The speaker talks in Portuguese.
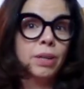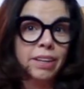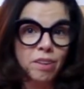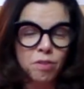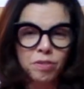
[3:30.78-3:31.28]
E o
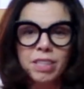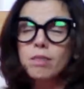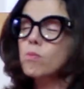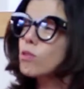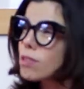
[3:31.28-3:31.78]
que que eu
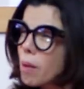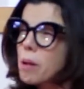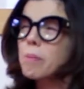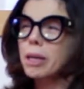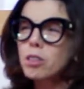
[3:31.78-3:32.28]
fiz? Muito
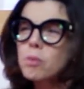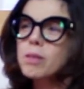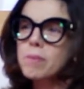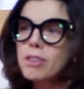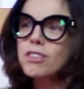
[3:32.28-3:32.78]
sabiamente
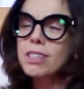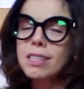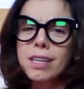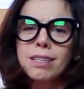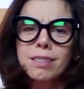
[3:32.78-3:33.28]
para os meus
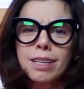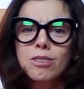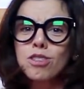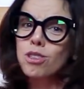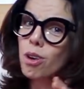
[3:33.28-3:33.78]
16
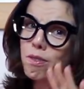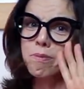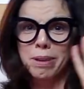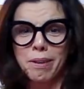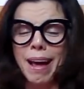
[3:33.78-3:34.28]
anos, de novo,
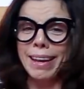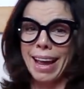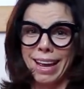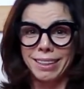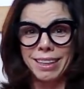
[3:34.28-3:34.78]
meu
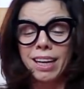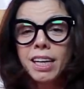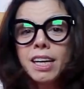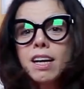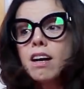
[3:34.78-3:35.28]
alerta.
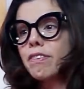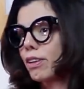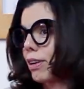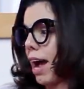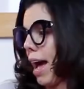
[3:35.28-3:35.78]

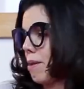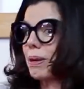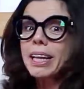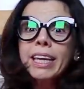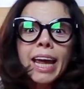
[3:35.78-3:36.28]
Falou, cara,
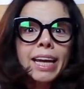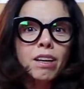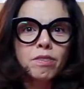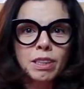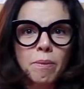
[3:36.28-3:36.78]
para que
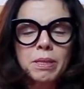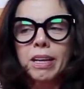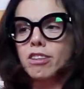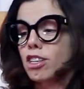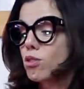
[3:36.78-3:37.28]
que eu vou dar pra esse
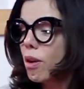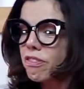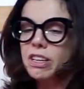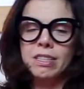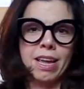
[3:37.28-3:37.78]
cara? Eu já sou
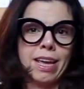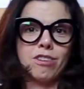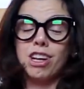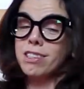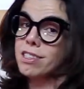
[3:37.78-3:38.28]
afim
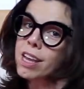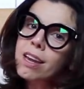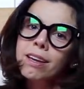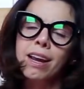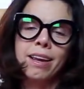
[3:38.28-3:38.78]
dele, eu já
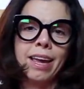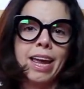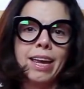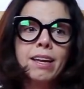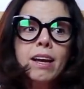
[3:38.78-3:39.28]
sei que ele é
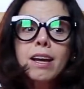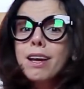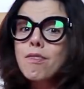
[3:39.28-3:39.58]
gay